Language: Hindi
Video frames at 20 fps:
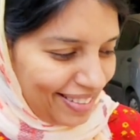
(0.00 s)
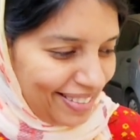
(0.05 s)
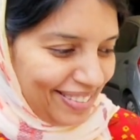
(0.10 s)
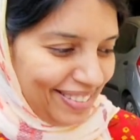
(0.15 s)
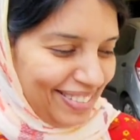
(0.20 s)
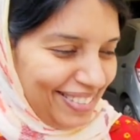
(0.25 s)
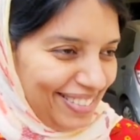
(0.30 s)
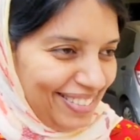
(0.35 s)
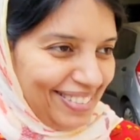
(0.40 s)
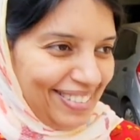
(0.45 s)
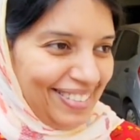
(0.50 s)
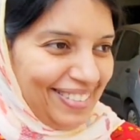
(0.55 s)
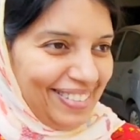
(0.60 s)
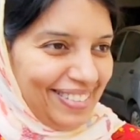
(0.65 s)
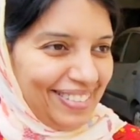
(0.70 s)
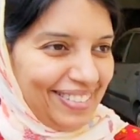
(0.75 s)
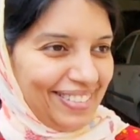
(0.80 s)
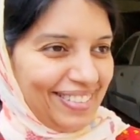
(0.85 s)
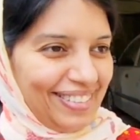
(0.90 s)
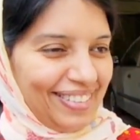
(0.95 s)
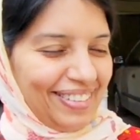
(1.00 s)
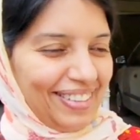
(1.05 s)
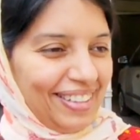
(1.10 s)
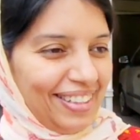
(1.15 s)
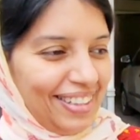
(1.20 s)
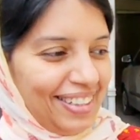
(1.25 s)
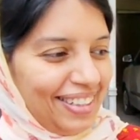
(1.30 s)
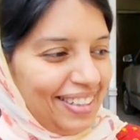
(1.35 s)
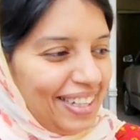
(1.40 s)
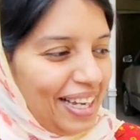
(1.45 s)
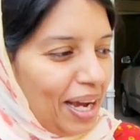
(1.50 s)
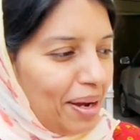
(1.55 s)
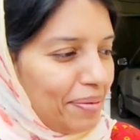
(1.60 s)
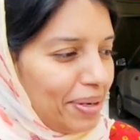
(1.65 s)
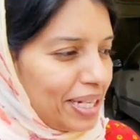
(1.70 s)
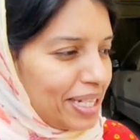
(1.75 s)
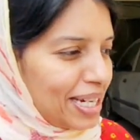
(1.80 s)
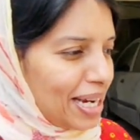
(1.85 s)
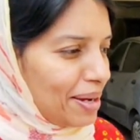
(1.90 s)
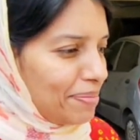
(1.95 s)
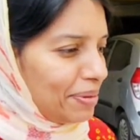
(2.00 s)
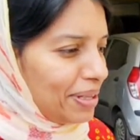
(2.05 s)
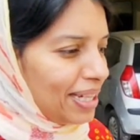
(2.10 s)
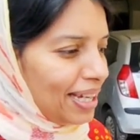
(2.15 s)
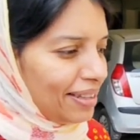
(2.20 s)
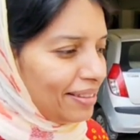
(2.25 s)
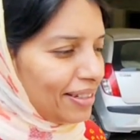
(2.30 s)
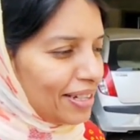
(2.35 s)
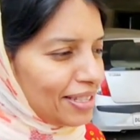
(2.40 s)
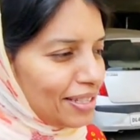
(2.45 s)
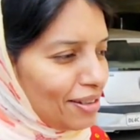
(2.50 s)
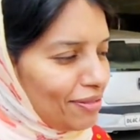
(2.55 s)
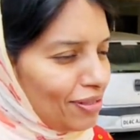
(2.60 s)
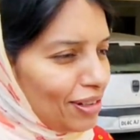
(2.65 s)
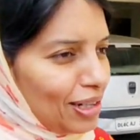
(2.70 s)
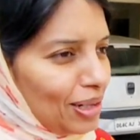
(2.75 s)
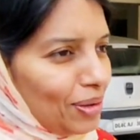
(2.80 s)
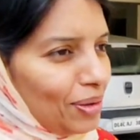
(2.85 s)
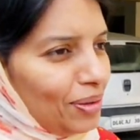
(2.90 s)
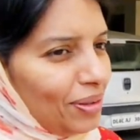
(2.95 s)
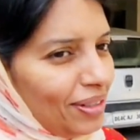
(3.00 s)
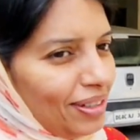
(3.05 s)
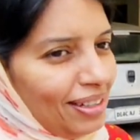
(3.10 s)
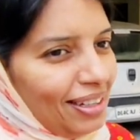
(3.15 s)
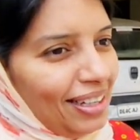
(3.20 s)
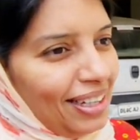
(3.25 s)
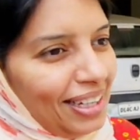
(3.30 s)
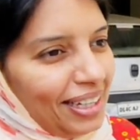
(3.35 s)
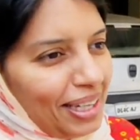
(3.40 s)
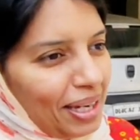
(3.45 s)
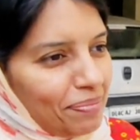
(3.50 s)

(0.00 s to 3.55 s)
थैंक यू थैंक यू हमेशा आपकी यात्रा सफल हो तो